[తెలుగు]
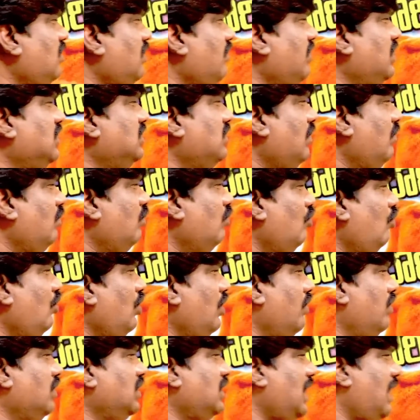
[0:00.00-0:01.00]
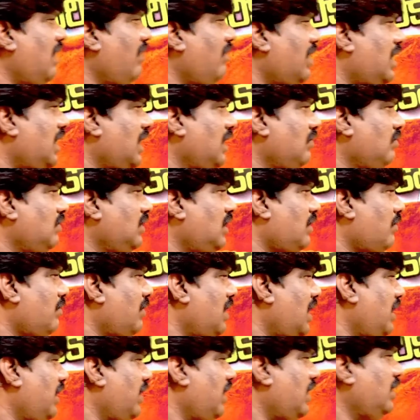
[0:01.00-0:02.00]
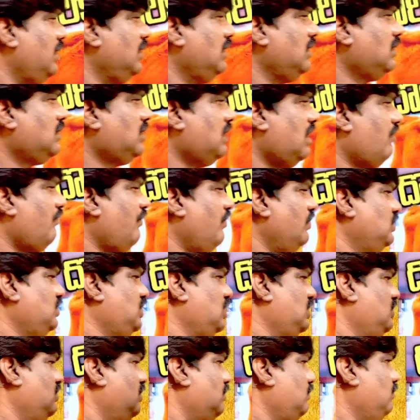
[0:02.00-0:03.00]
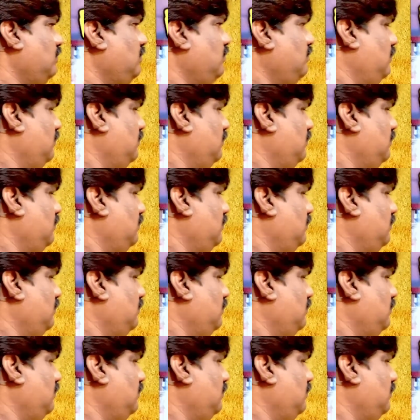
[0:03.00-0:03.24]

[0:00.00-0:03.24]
తర్వాత మూడవ దేవాలయం నిర్మాణానికి సర్వం సిద్ధం